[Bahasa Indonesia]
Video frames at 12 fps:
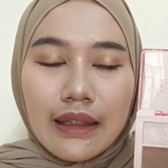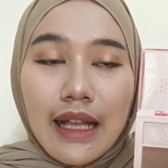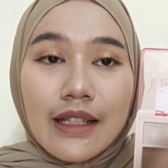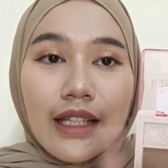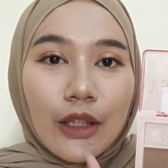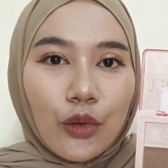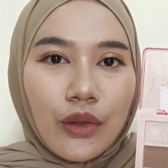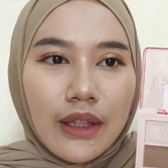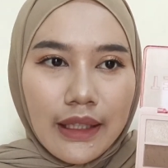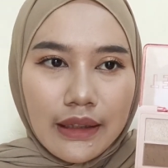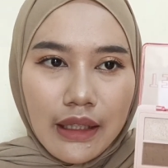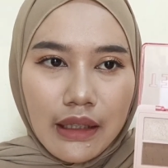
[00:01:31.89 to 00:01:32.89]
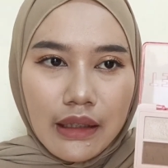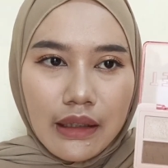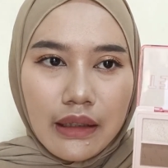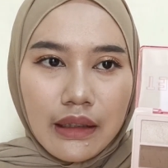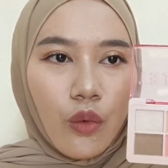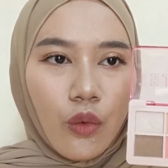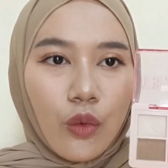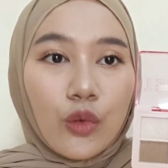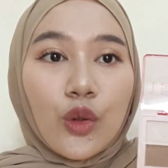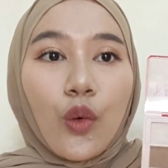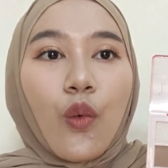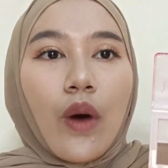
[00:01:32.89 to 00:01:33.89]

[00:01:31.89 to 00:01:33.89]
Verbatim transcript: dan satu glitter untuk